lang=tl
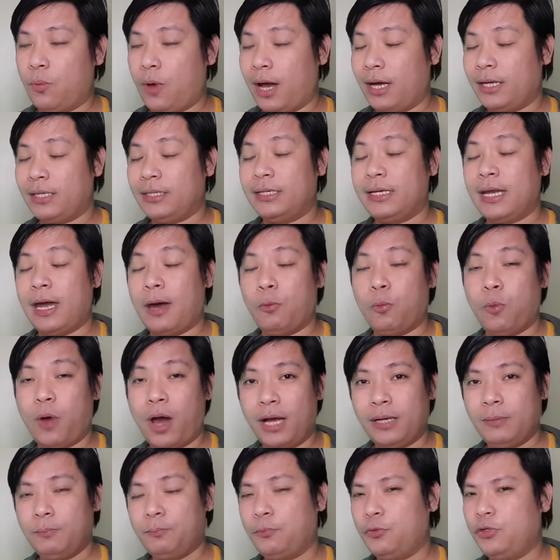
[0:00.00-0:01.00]
Wag na
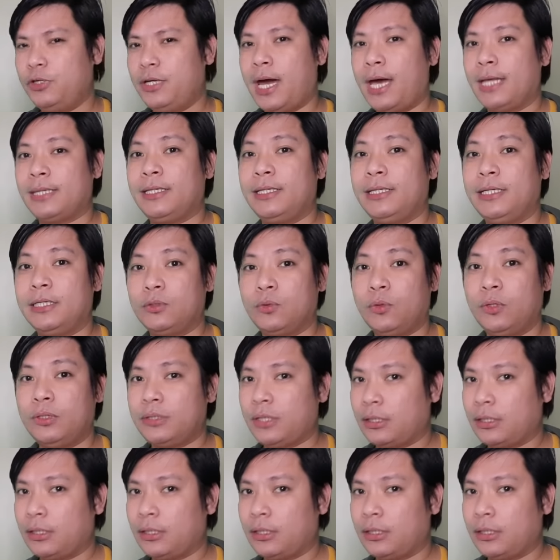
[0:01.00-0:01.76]
wag po natin ito